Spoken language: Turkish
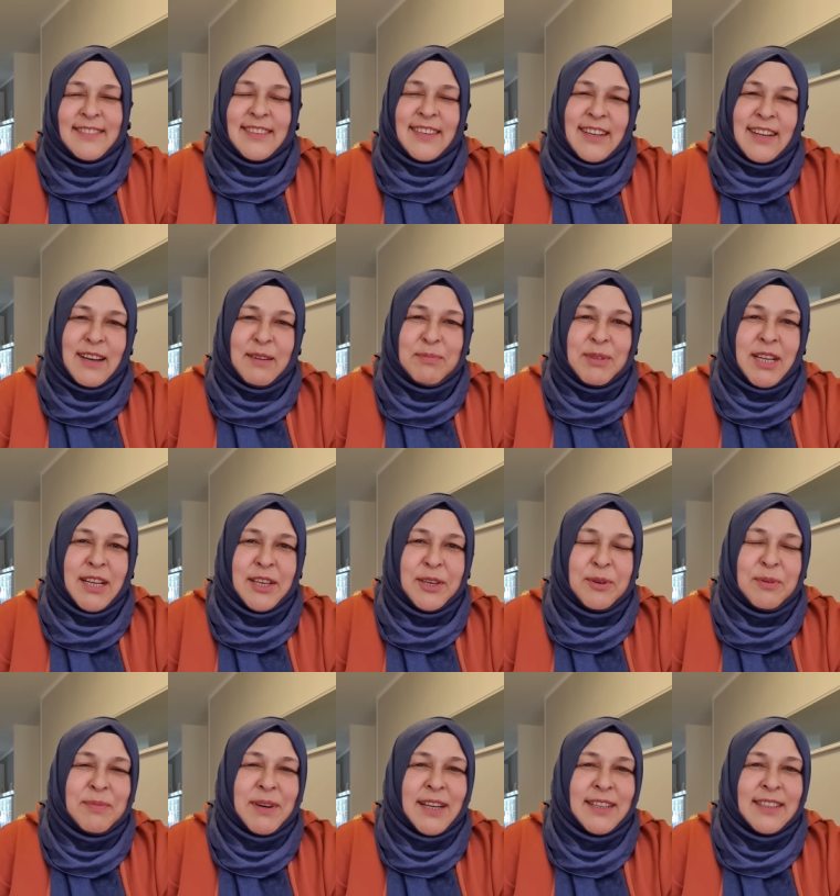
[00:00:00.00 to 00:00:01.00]

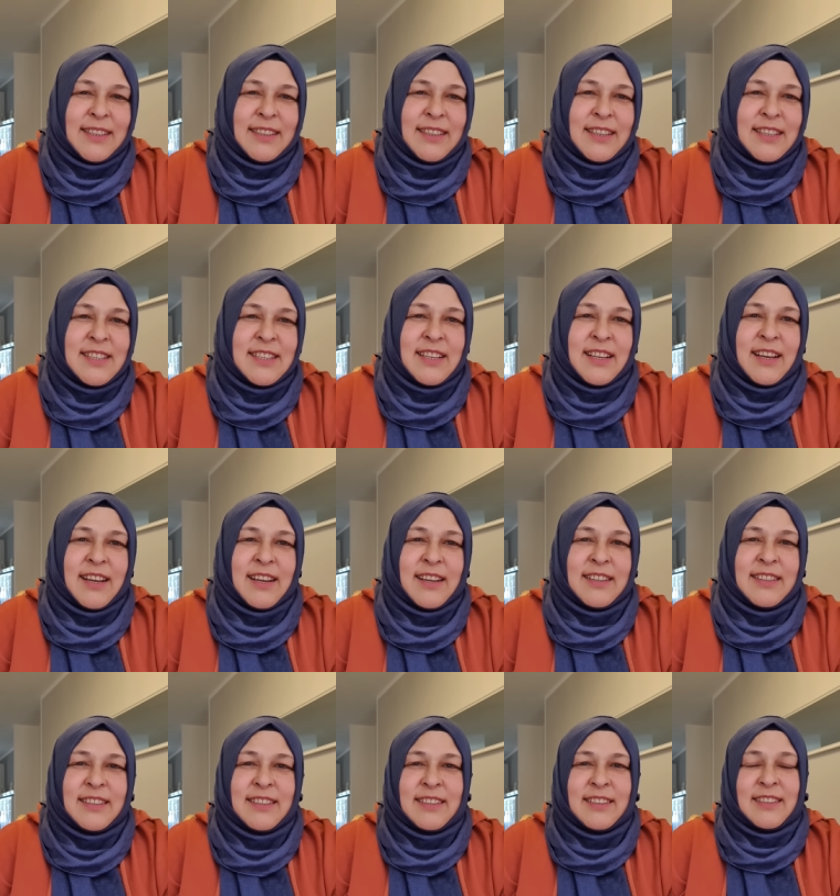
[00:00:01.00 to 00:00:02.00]
Selamünaleyküm
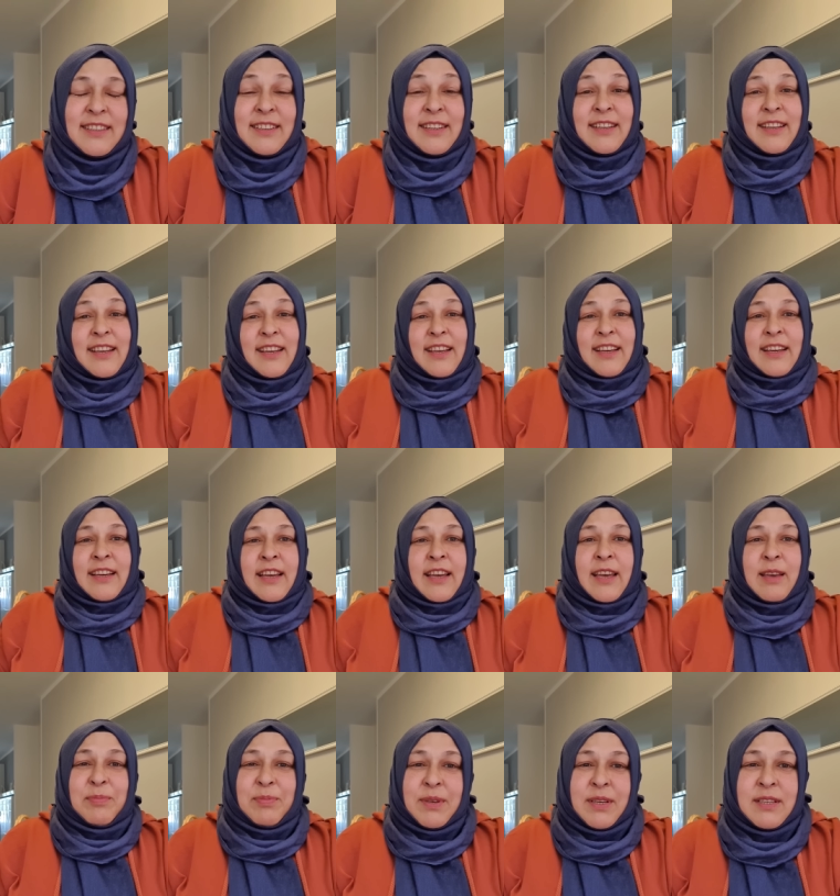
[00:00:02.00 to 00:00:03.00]
arkadaşlar.
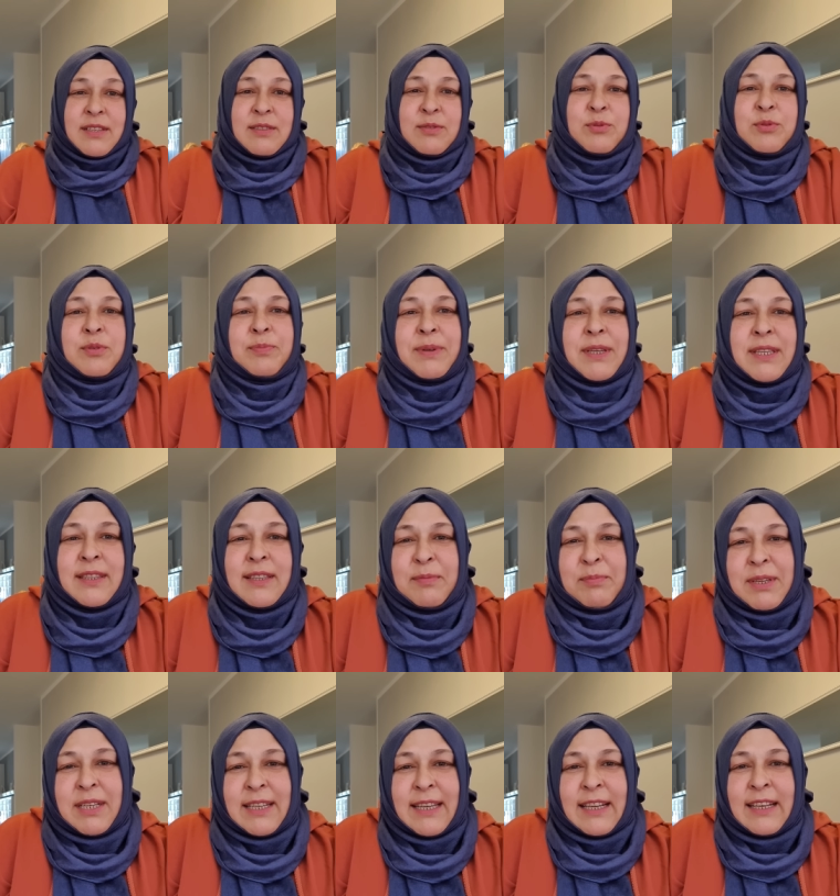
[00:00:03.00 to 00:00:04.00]
Hepiniz Gurbette
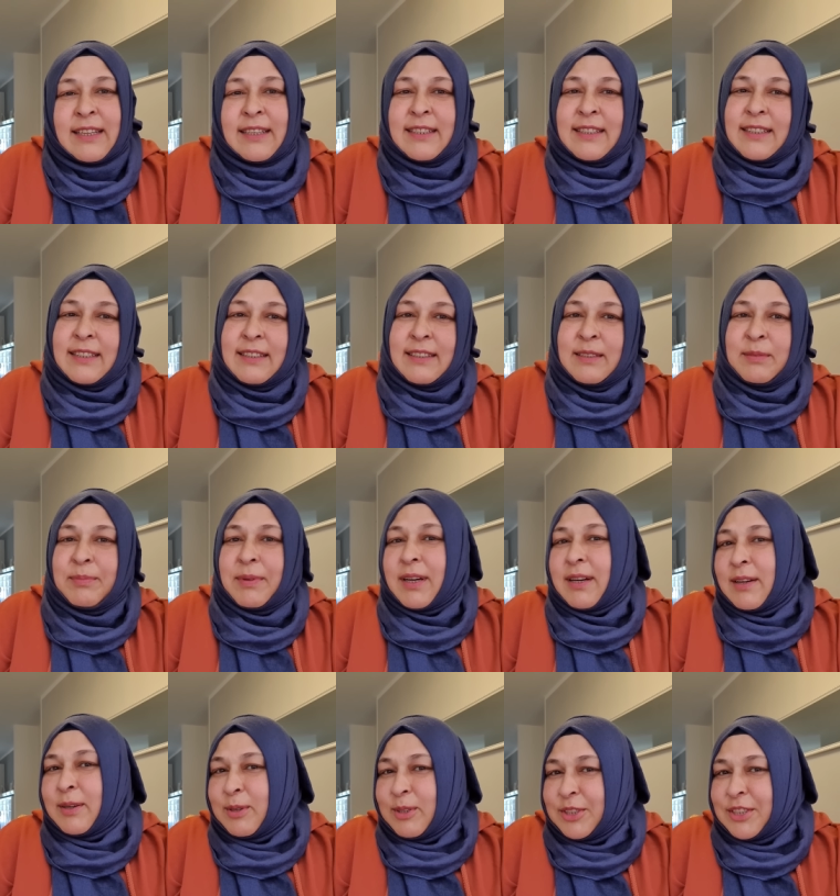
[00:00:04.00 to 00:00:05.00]
Bir Gelin
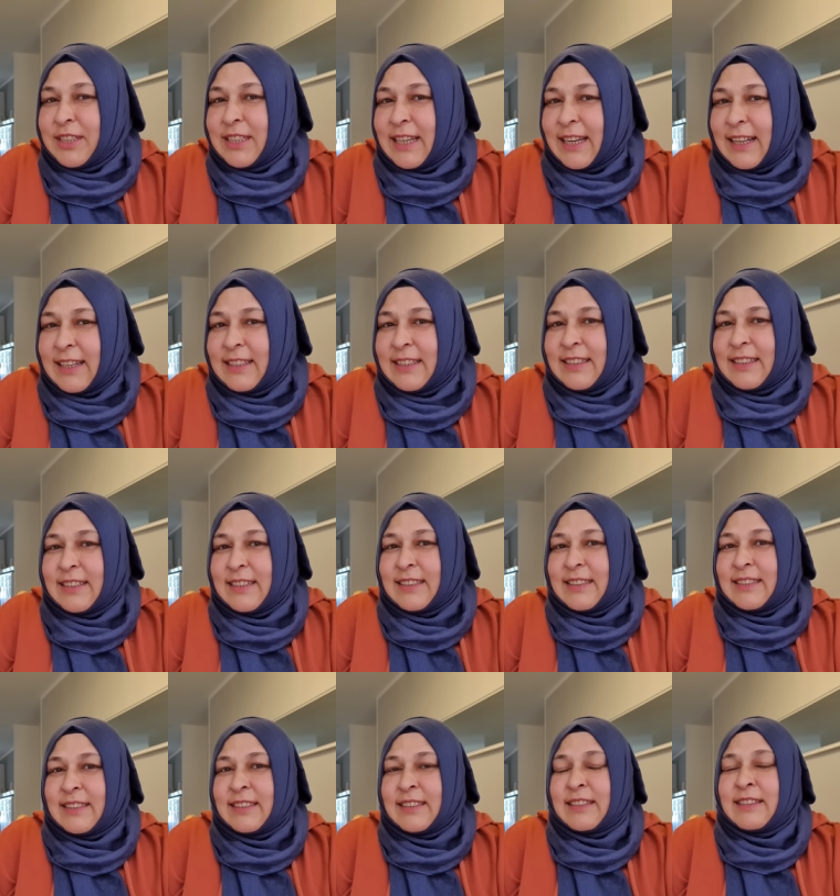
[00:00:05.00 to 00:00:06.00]
kanalıma hoş
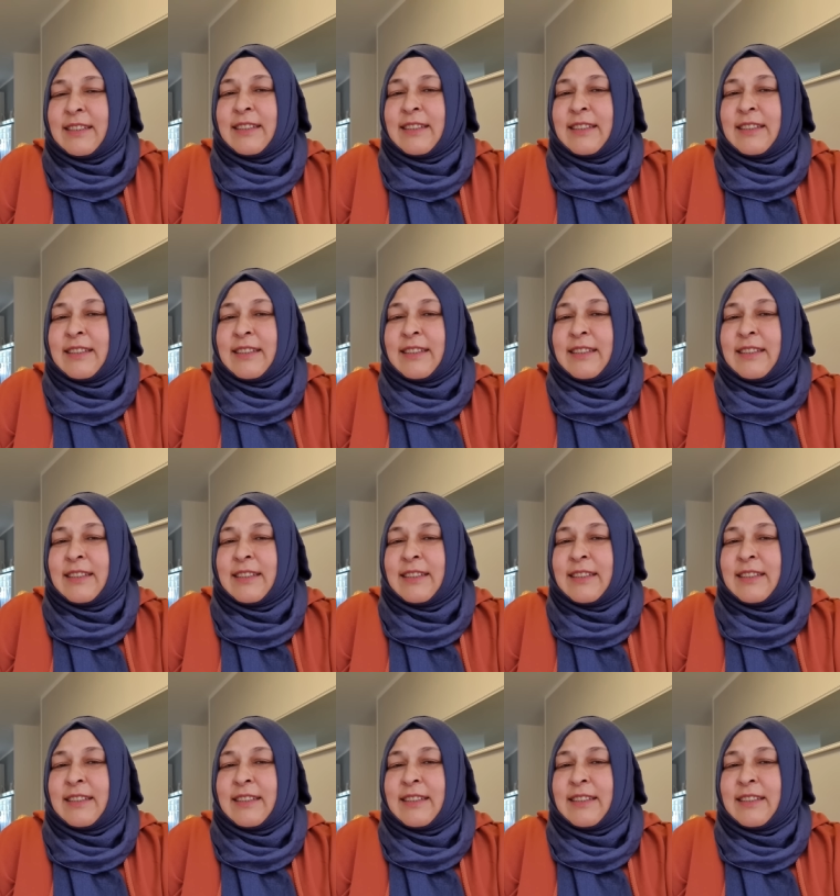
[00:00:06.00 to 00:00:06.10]
geldiniz.